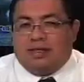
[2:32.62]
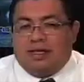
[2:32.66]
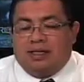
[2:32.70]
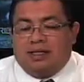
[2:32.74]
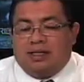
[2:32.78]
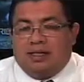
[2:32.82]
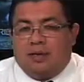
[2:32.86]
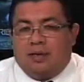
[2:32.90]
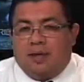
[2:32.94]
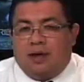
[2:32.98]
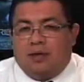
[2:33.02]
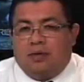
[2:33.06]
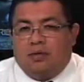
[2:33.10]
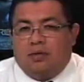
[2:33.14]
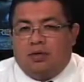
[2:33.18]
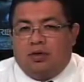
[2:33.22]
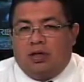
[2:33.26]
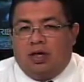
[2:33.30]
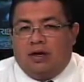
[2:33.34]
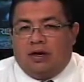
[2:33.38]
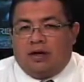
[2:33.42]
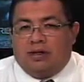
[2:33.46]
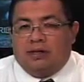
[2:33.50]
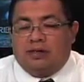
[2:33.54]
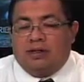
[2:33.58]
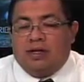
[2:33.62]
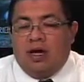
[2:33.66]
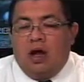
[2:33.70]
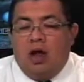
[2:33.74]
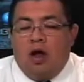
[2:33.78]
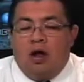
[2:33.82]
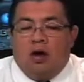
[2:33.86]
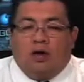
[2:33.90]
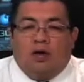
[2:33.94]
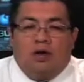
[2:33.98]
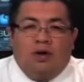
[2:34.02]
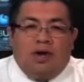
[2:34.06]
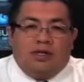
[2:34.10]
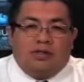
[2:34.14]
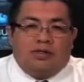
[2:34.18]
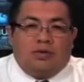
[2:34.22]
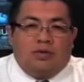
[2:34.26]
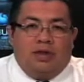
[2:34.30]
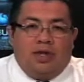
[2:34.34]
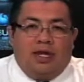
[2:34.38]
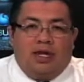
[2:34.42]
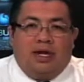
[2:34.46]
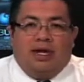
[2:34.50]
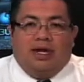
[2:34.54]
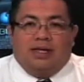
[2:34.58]
Esteban Gutiérrez con la
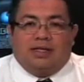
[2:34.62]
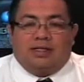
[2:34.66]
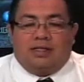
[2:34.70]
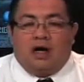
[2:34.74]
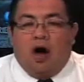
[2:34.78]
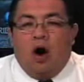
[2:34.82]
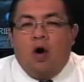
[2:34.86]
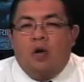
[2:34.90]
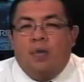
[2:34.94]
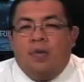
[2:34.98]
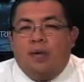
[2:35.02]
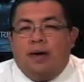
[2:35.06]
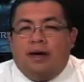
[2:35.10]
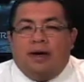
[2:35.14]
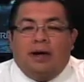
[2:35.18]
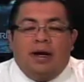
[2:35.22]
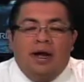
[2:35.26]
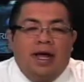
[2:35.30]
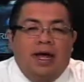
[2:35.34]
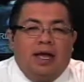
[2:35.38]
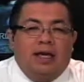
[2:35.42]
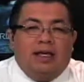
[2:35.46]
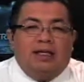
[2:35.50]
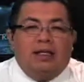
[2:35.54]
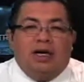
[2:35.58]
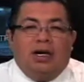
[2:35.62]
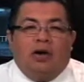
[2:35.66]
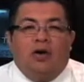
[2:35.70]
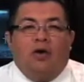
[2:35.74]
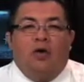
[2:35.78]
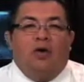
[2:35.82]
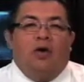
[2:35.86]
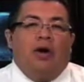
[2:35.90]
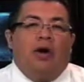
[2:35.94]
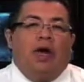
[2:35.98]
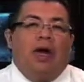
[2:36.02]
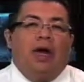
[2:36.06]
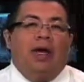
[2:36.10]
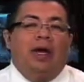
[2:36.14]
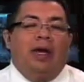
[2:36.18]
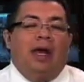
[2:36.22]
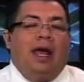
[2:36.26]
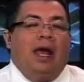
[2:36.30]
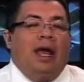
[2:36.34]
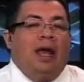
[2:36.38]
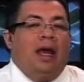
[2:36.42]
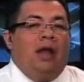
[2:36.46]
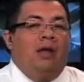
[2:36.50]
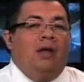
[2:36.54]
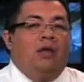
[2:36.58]
escudería Sauber llegó en
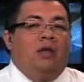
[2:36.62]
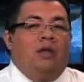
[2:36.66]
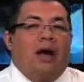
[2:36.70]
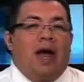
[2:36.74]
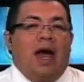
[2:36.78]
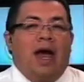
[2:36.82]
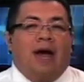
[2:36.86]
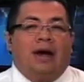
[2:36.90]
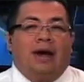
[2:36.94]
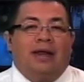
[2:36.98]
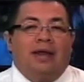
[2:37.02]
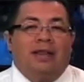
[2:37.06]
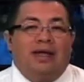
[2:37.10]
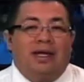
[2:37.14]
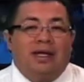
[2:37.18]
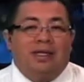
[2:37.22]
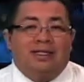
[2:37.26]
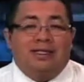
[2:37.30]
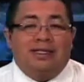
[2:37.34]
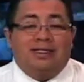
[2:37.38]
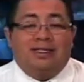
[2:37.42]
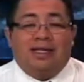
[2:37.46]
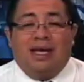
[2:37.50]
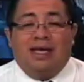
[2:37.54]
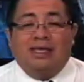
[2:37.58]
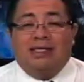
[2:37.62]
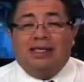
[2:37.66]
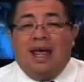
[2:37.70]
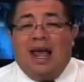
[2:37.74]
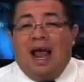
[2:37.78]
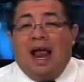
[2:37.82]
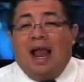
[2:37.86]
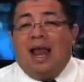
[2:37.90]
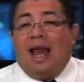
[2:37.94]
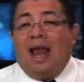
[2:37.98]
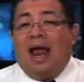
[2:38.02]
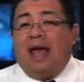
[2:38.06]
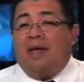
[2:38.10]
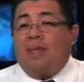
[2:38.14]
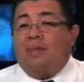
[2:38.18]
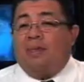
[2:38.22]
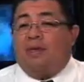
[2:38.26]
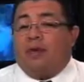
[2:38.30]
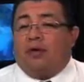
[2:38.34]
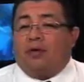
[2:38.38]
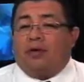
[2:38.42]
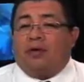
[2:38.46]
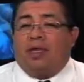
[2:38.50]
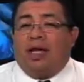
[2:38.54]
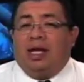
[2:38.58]
el lugar 16. La
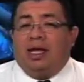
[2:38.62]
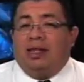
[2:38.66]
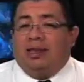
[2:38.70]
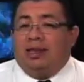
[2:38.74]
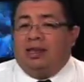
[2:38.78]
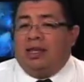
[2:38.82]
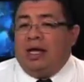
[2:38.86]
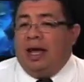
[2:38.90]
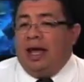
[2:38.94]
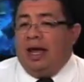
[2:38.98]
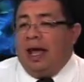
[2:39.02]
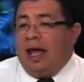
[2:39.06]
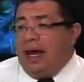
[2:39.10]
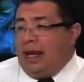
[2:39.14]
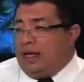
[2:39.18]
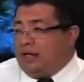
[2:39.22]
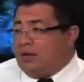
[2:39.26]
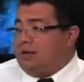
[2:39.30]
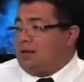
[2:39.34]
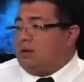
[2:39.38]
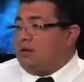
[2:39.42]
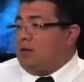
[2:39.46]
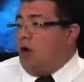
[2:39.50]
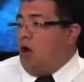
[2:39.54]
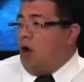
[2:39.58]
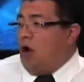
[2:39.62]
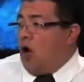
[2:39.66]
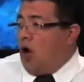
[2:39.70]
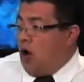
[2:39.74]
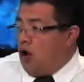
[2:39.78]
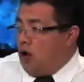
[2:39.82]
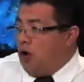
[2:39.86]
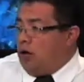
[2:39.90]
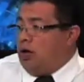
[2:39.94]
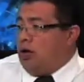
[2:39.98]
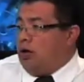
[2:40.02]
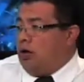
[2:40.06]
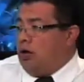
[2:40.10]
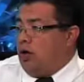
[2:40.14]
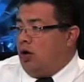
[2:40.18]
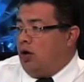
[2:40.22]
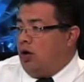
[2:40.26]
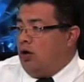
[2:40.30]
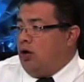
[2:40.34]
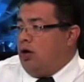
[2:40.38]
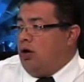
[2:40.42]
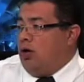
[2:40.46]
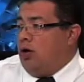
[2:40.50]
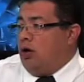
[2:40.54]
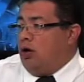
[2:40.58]
importante es hoy,
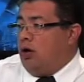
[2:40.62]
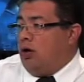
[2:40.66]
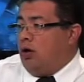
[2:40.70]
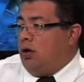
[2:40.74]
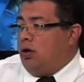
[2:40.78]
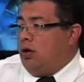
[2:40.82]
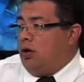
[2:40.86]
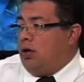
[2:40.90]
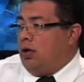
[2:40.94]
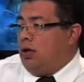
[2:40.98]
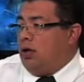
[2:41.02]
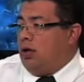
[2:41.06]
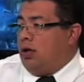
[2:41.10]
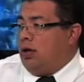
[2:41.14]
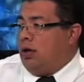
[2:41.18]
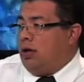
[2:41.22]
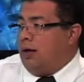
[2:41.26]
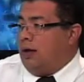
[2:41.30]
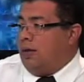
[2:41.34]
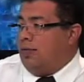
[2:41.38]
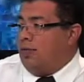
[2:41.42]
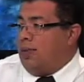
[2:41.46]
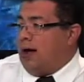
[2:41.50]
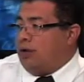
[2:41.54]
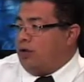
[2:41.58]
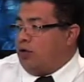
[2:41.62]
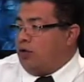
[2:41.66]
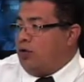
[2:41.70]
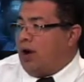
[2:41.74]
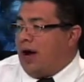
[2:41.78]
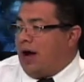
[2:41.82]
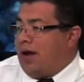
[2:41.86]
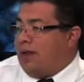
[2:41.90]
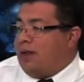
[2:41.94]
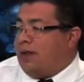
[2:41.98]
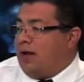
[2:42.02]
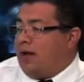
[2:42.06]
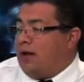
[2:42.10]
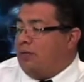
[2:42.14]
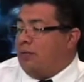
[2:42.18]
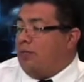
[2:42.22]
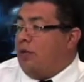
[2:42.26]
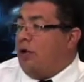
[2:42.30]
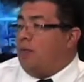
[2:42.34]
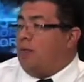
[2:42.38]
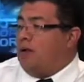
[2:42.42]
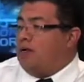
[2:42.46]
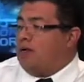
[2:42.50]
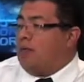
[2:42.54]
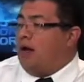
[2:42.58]
hoy madrugada,
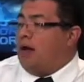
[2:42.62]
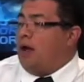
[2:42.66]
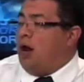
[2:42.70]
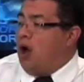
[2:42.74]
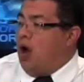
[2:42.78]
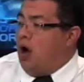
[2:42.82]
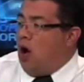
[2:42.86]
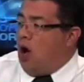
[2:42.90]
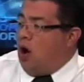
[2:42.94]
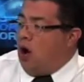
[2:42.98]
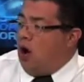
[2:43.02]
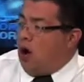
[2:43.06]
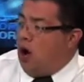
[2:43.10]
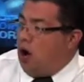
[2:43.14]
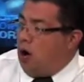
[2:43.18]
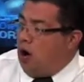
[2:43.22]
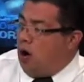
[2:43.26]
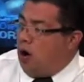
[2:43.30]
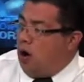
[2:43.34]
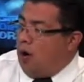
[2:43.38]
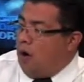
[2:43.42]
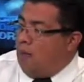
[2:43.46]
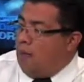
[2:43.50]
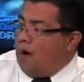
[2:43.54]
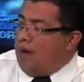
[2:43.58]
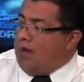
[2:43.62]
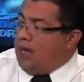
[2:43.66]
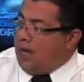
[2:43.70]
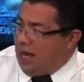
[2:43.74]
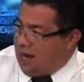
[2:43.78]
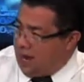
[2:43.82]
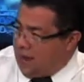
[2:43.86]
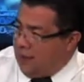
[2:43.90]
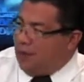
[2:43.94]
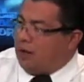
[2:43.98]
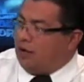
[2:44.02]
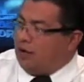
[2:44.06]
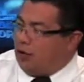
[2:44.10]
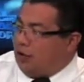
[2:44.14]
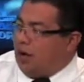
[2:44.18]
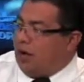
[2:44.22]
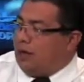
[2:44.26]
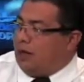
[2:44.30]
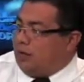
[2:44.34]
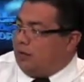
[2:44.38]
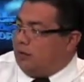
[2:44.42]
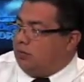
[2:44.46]
no, más bien. Mañana. Mañana madrugada